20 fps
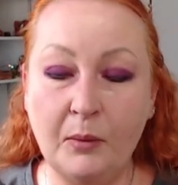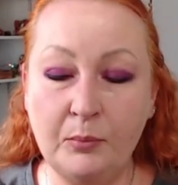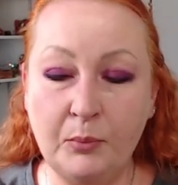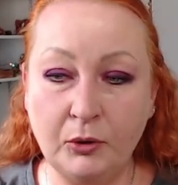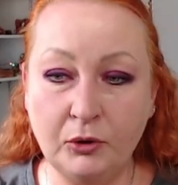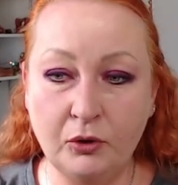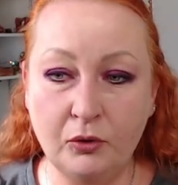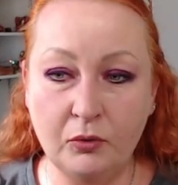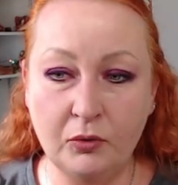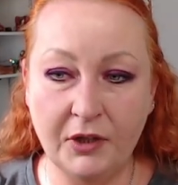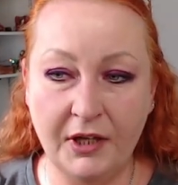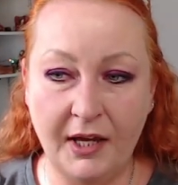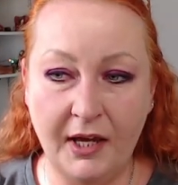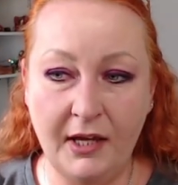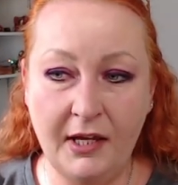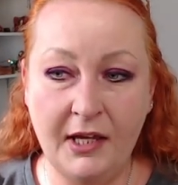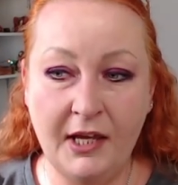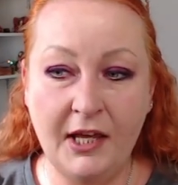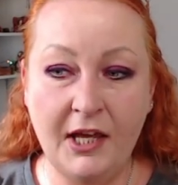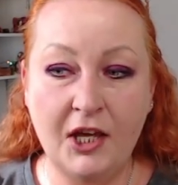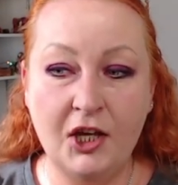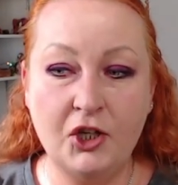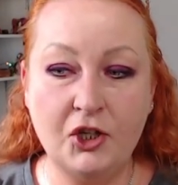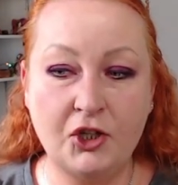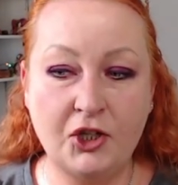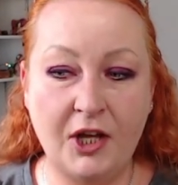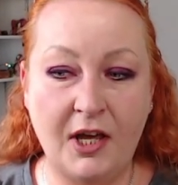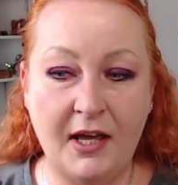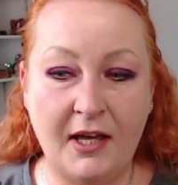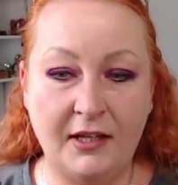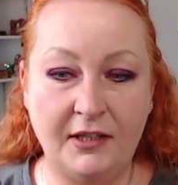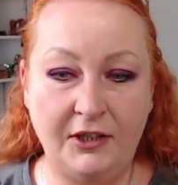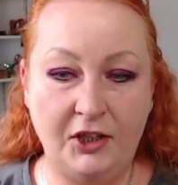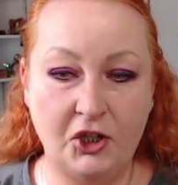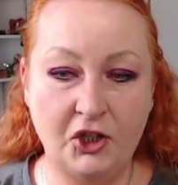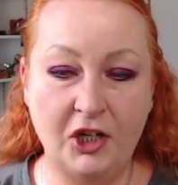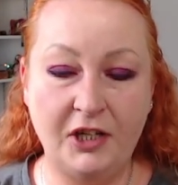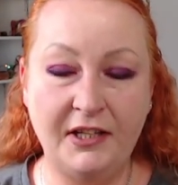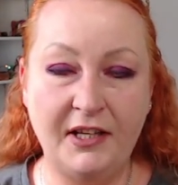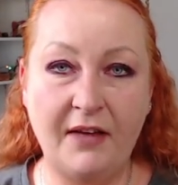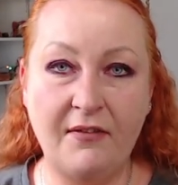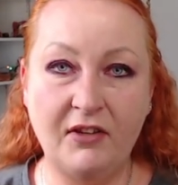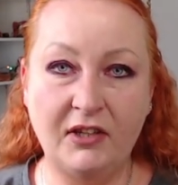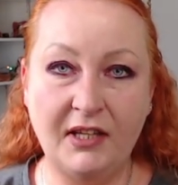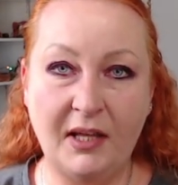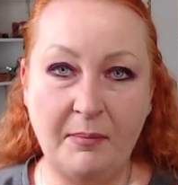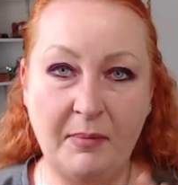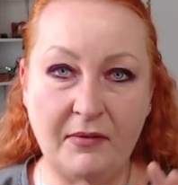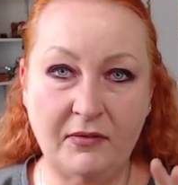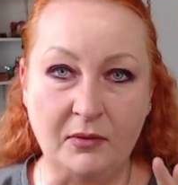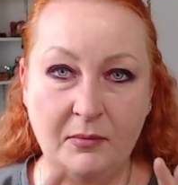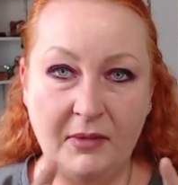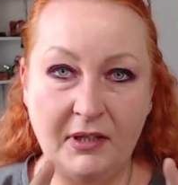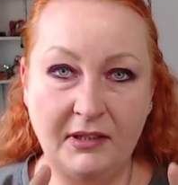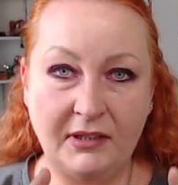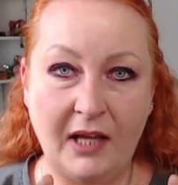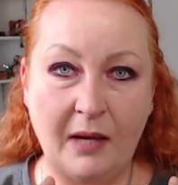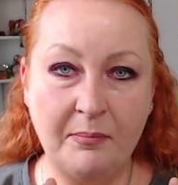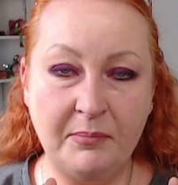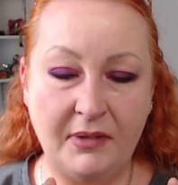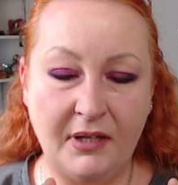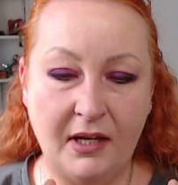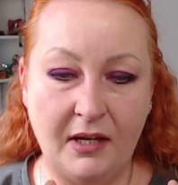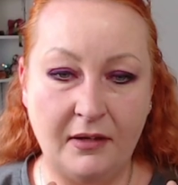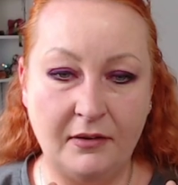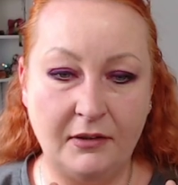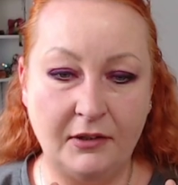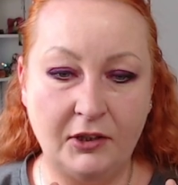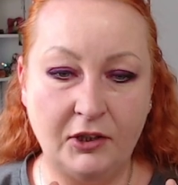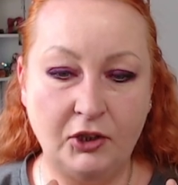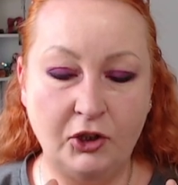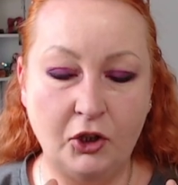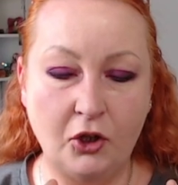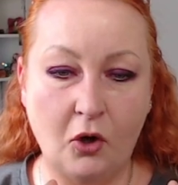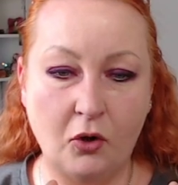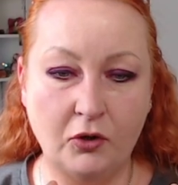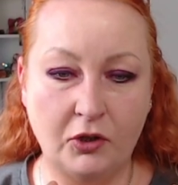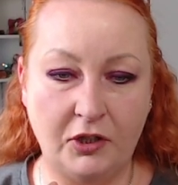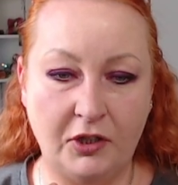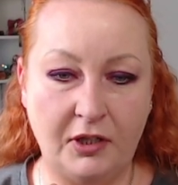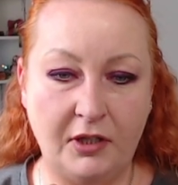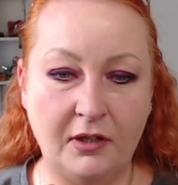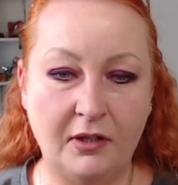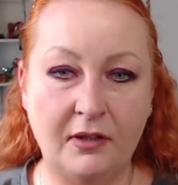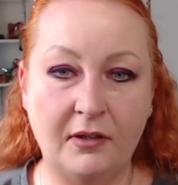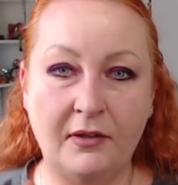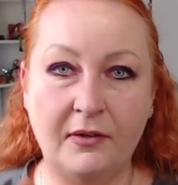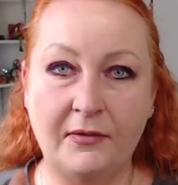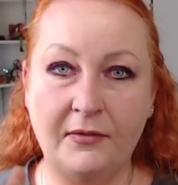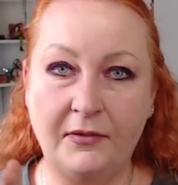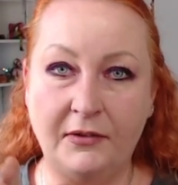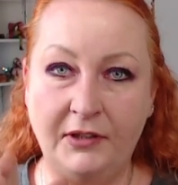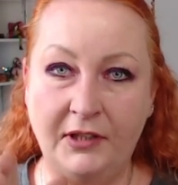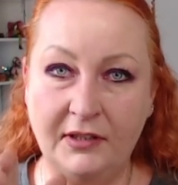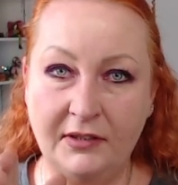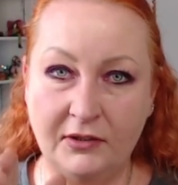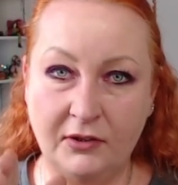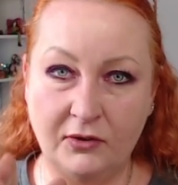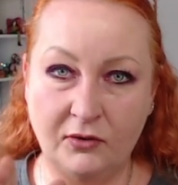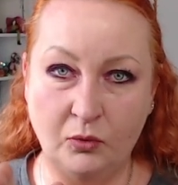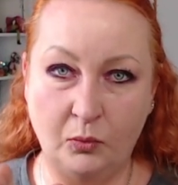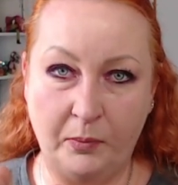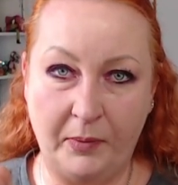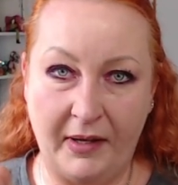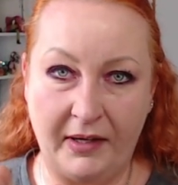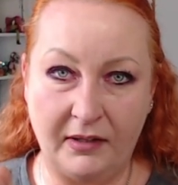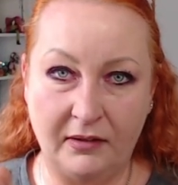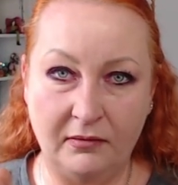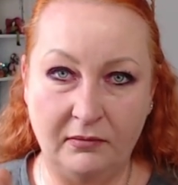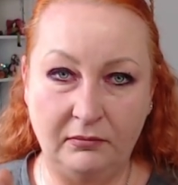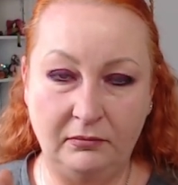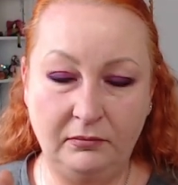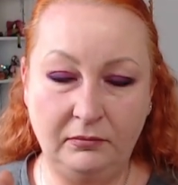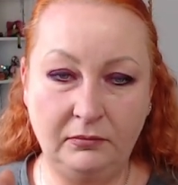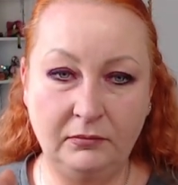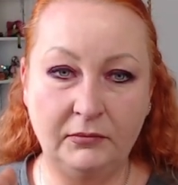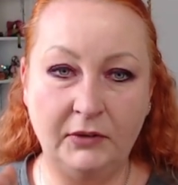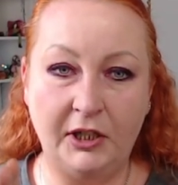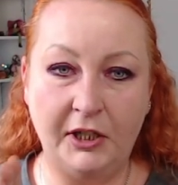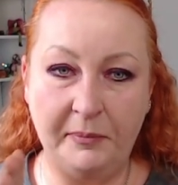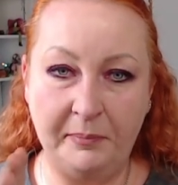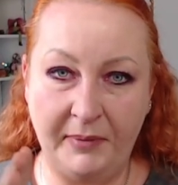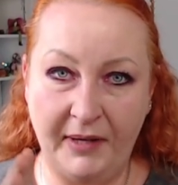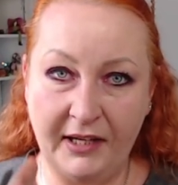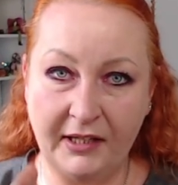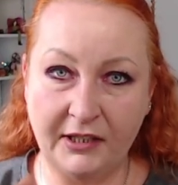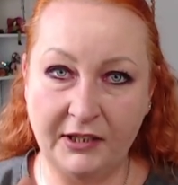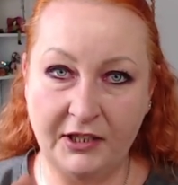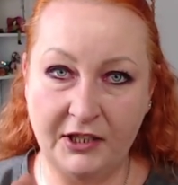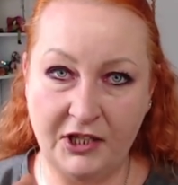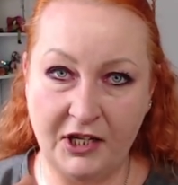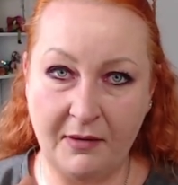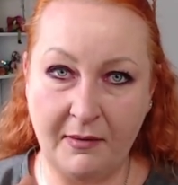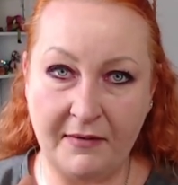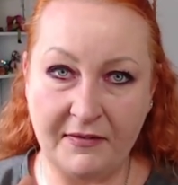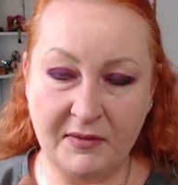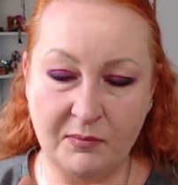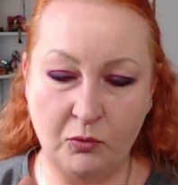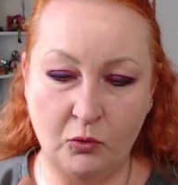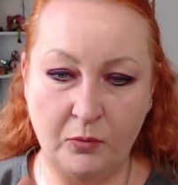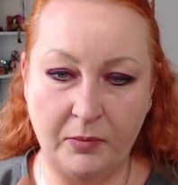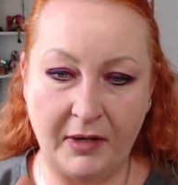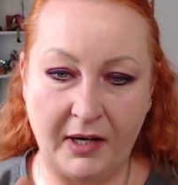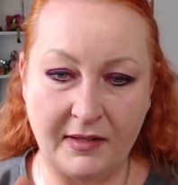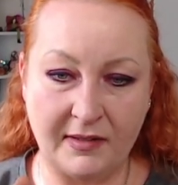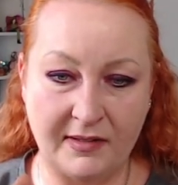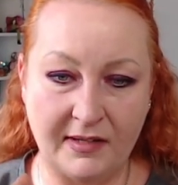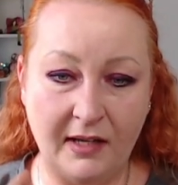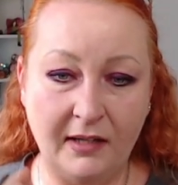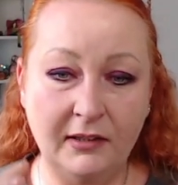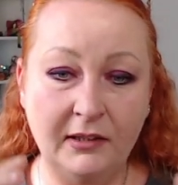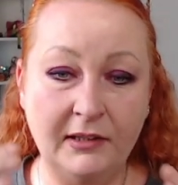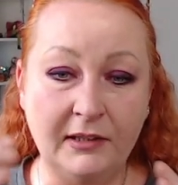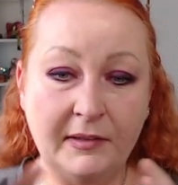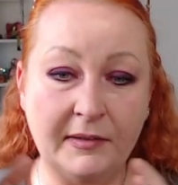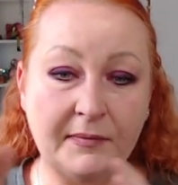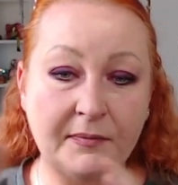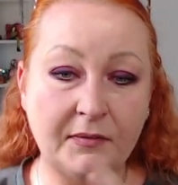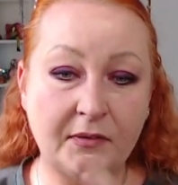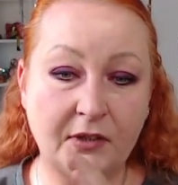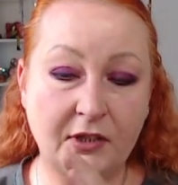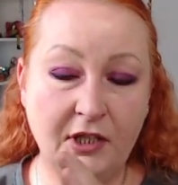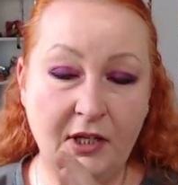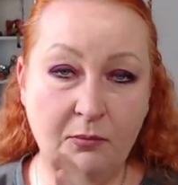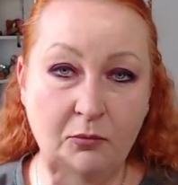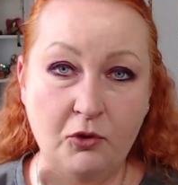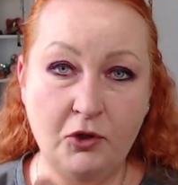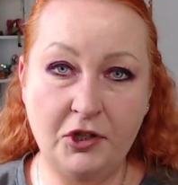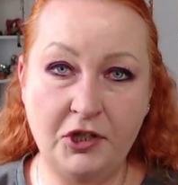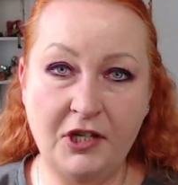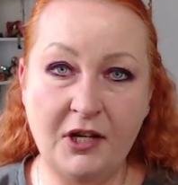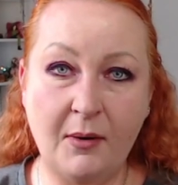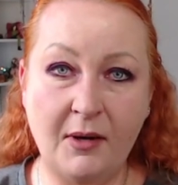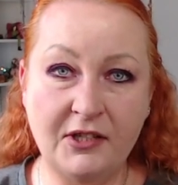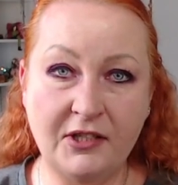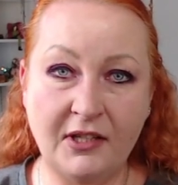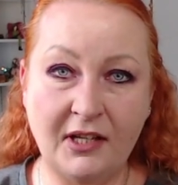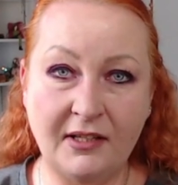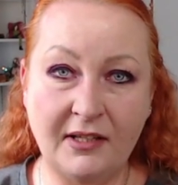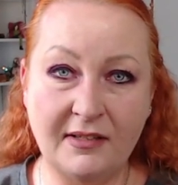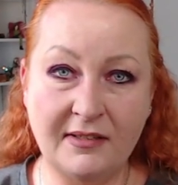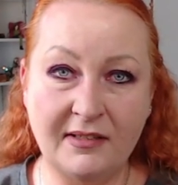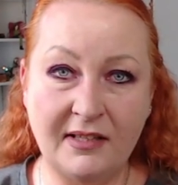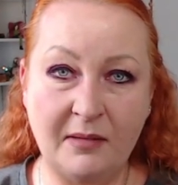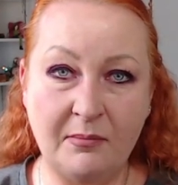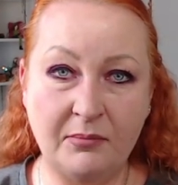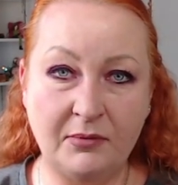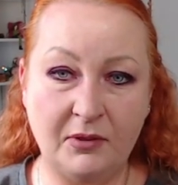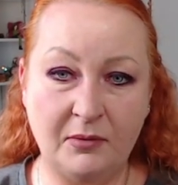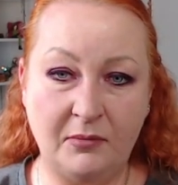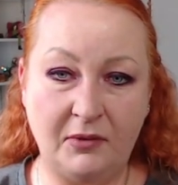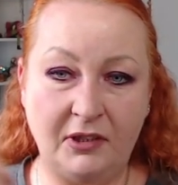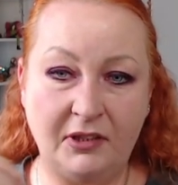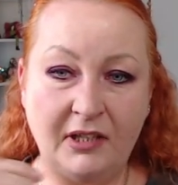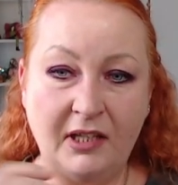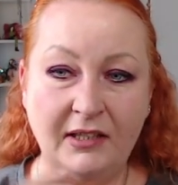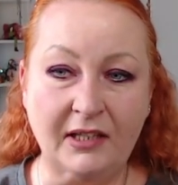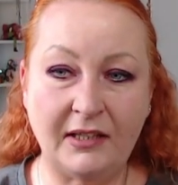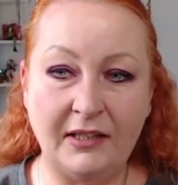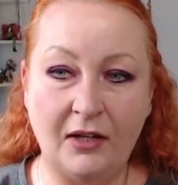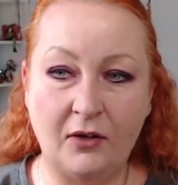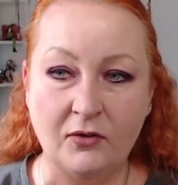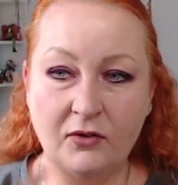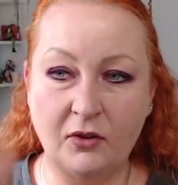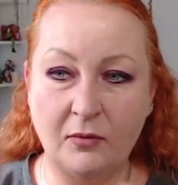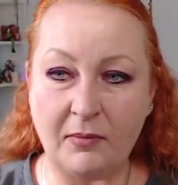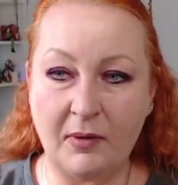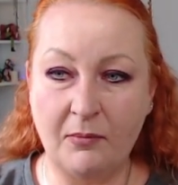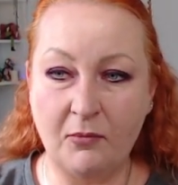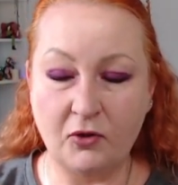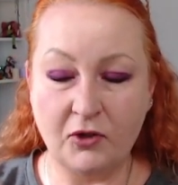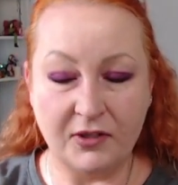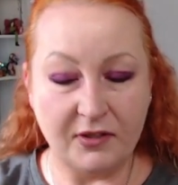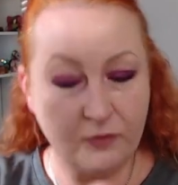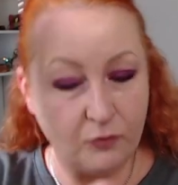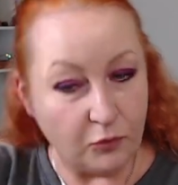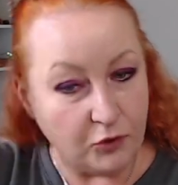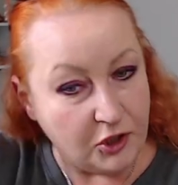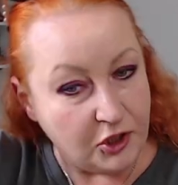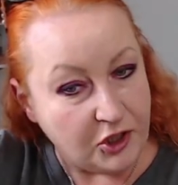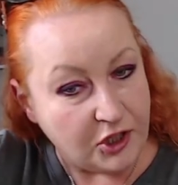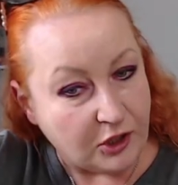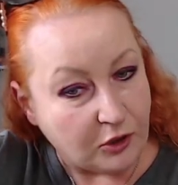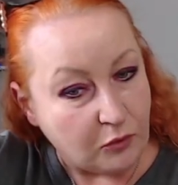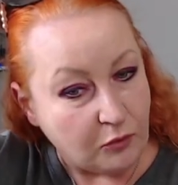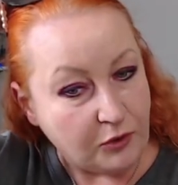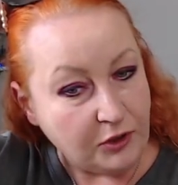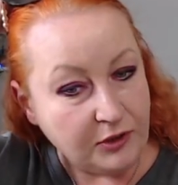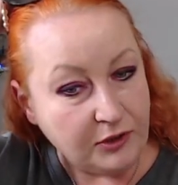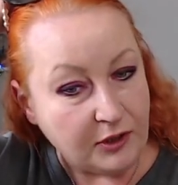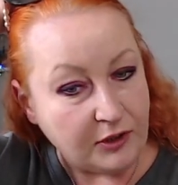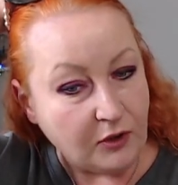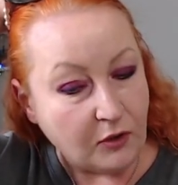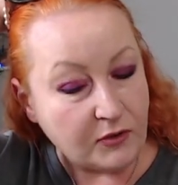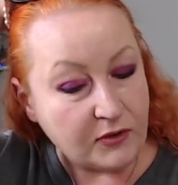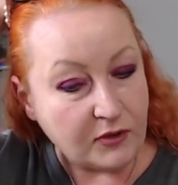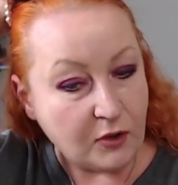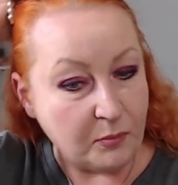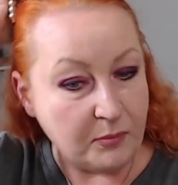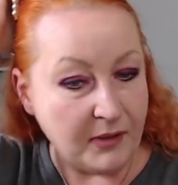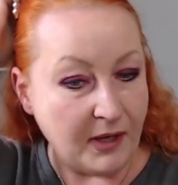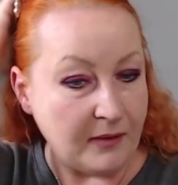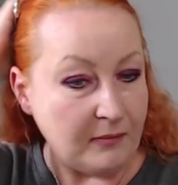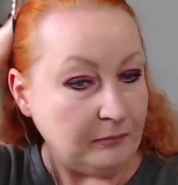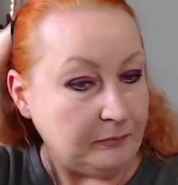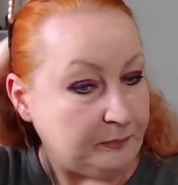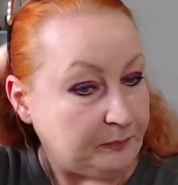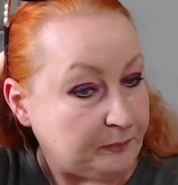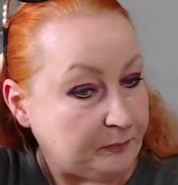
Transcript: Po drugie, że jeżeli nawet na pewnym etapie e, drogi jest super, i pięknie działa współpraca, nie musi działać na następnym i ta dana osoba może zwrócić się ku innej osobie